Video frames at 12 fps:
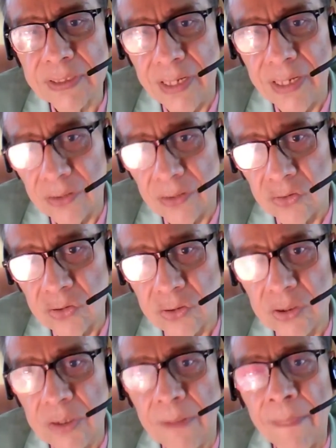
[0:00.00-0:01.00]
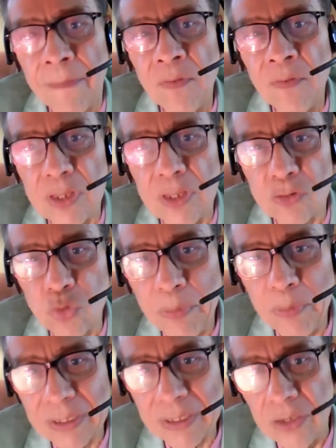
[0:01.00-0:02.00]
electos de su
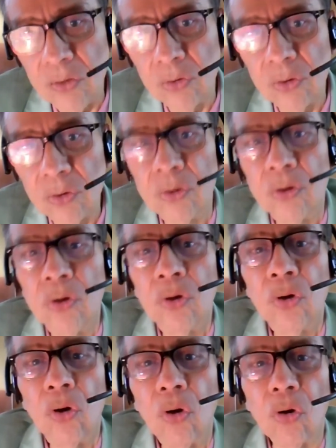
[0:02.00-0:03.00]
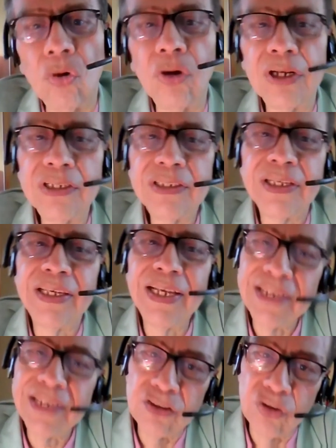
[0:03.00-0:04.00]
partido o congresistas ya
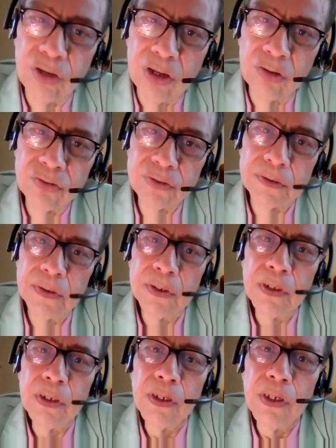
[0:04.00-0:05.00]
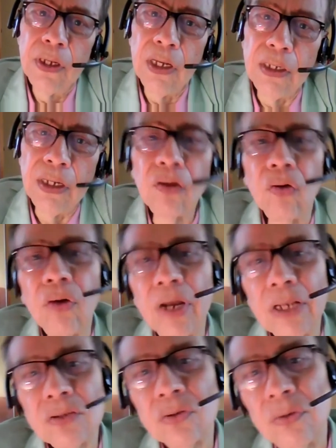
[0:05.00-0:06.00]
seleccionados en el
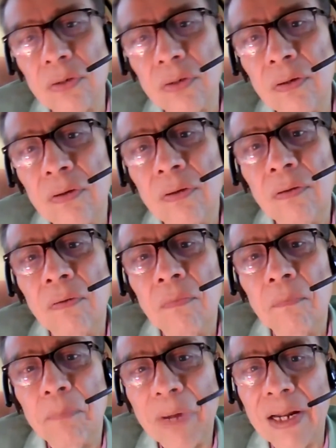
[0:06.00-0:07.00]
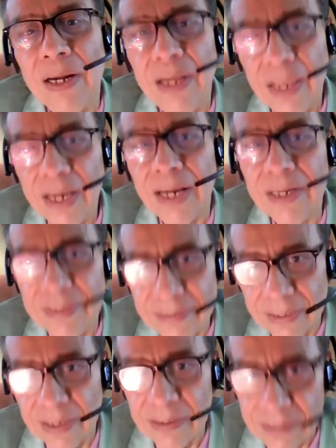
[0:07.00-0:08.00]
Congreso para
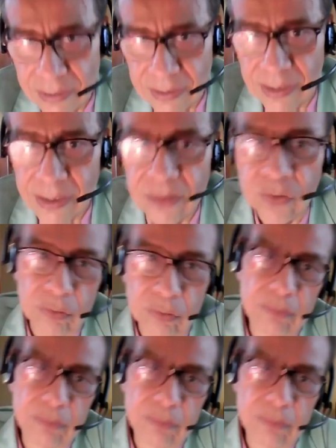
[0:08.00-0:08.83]
legalizar ese delito.